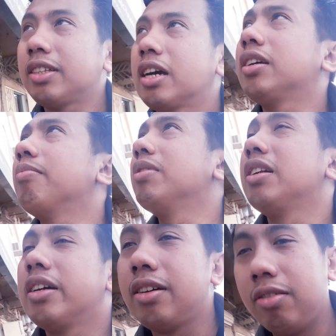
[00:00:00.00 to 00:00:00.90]
na tayo sa
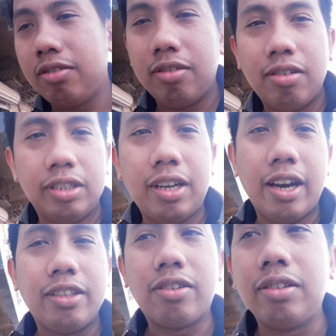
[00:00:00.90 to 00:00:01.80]
bilian ng sa
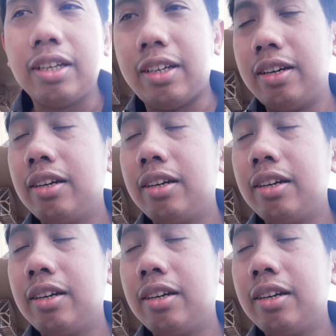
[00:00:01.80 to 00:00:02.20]
hydraulic